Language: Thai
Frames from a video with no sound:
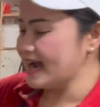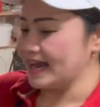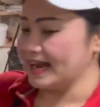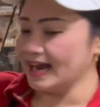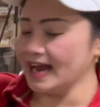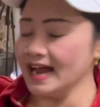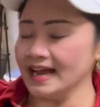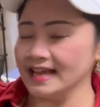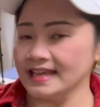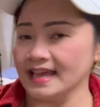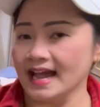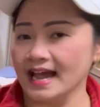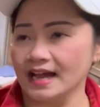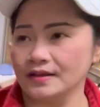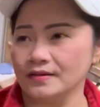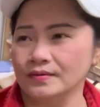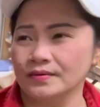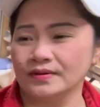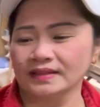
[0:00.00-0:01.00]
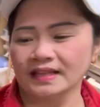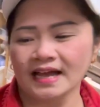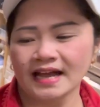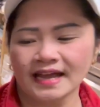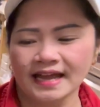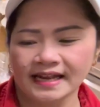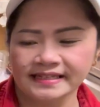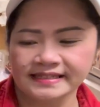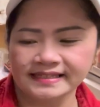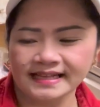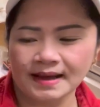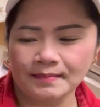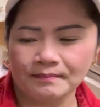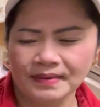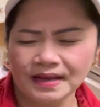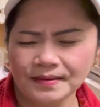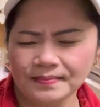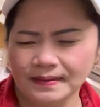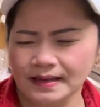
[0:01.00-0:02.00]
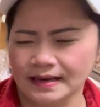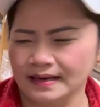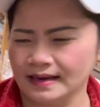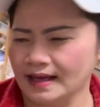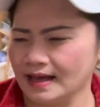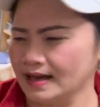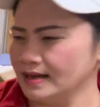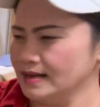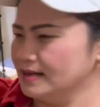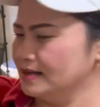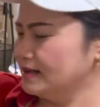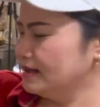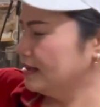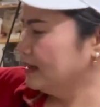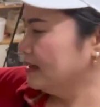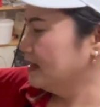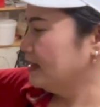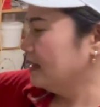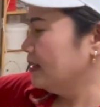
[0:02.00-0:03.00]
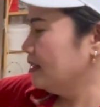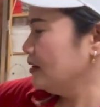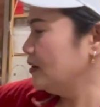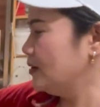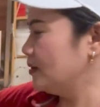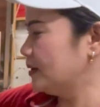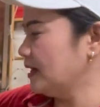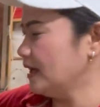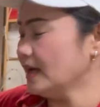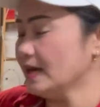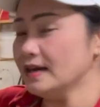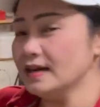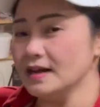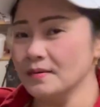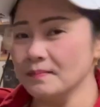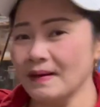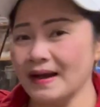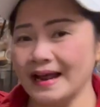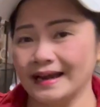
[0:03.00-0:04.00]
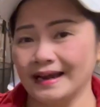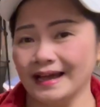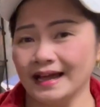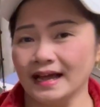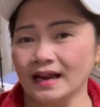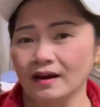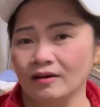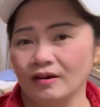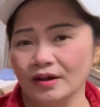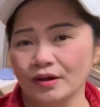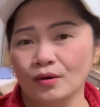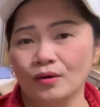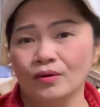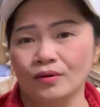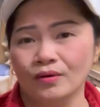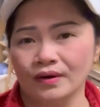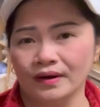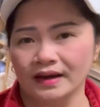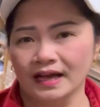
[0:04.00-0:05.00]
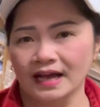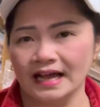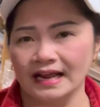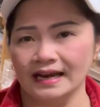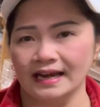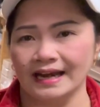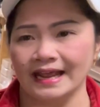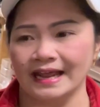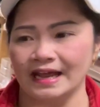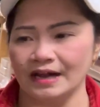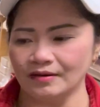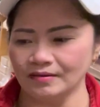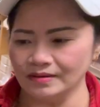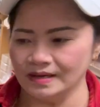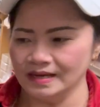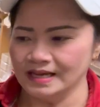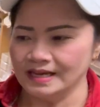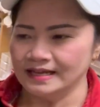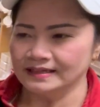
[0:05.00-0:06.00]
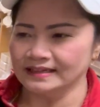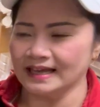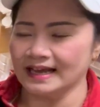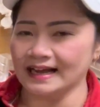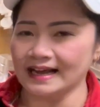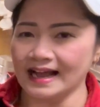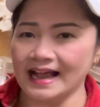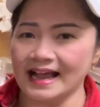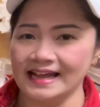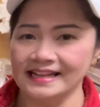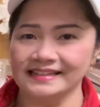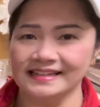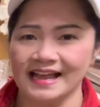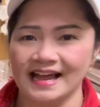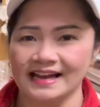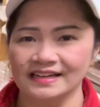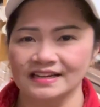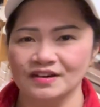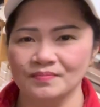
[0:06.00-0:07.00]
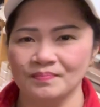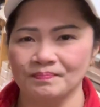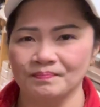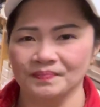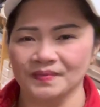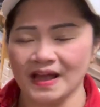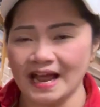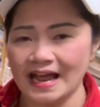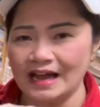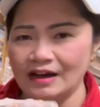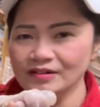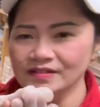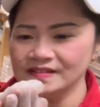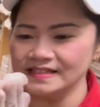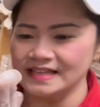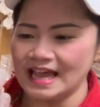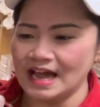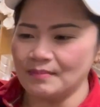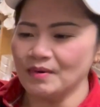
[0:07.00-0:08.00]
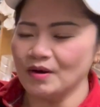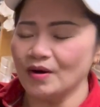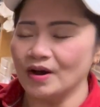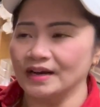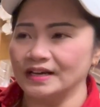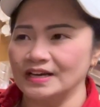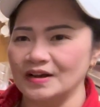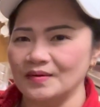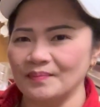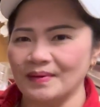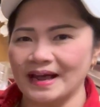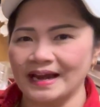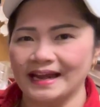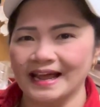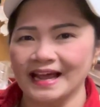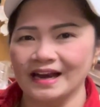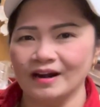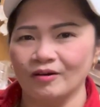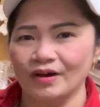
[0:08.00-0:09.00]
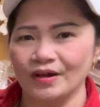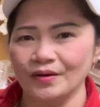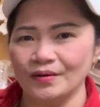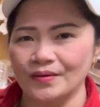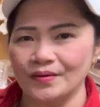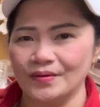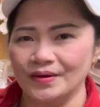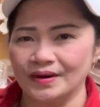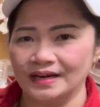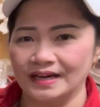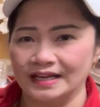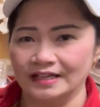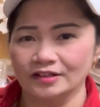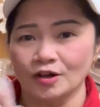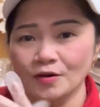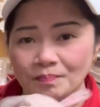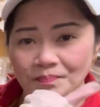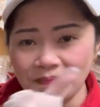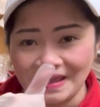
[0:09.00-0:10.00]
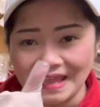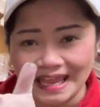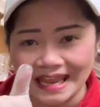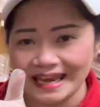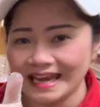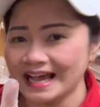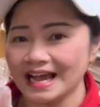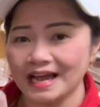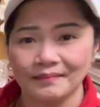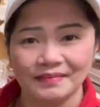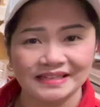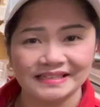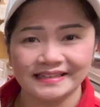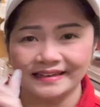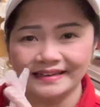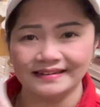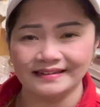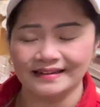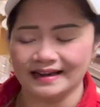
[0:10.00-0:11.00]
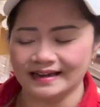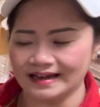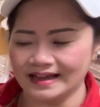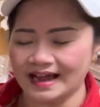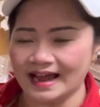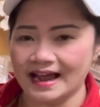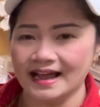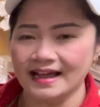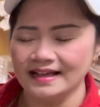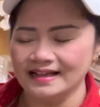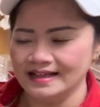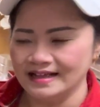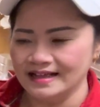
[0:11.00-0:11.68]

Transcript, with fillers: จ่ายค่ายาอยู่ ถ้าแอนจำไม่ผิดนะอยู่ที่1,500คนนะคะแล้วถักกายจากหนึ่งถ้าเขาเสียมาหอด1,500 คนนี่ต่อปีนะคะไม่ใช่เดือนนะคะ